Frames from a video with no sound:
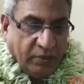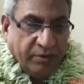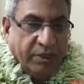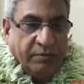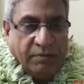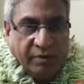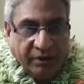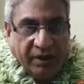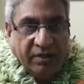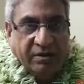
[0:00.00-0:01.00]
এরকম নির্মম
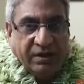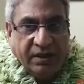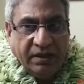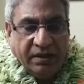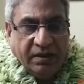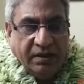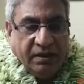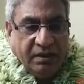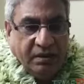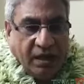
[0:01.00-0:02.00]
হত্যা হয়েছে
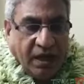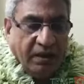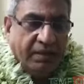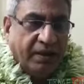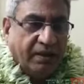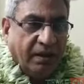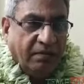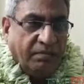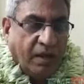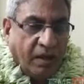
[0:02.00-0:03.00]
তার একটা
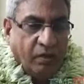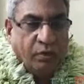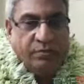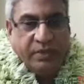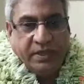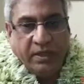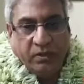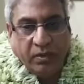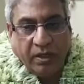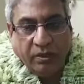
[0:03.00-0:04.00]
ভালো বিচার
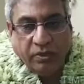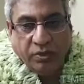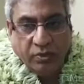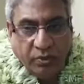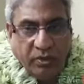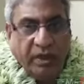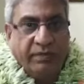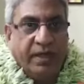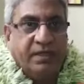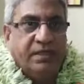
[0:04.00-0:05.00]
করানোর জন্যই
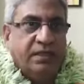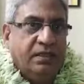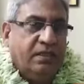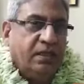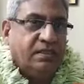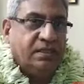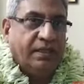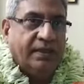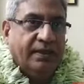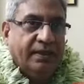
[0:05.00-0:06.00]
আমি রাজনীতিতে
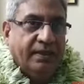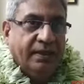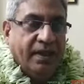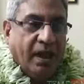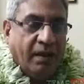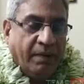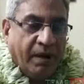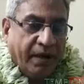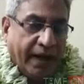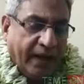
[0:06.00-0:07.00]
এসেছি
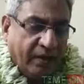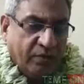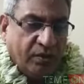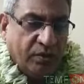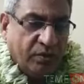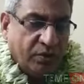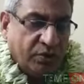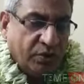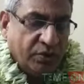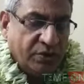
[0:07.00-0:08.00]
আমার এক নম্বর
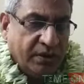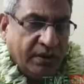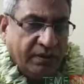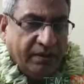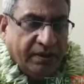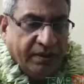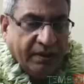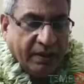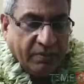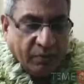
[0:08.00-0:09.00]
উদ্দেশ্য হচ্ছে
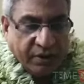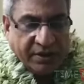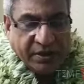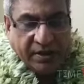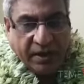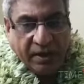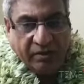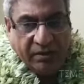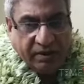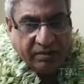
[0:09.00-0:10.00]
কি মনীষকে যারা
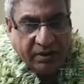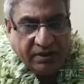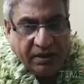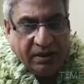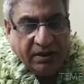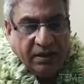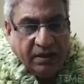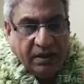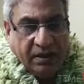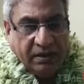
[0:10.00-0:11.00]
হত্যা করেছে
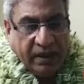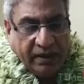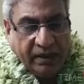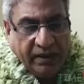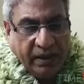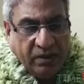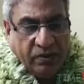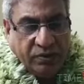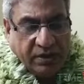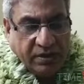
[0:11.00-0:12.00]
তাদেরকে
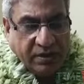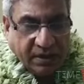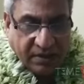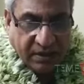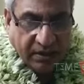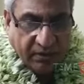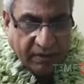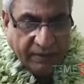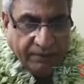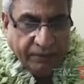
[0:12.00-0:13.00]
উচিত শাস্তি দেওয়া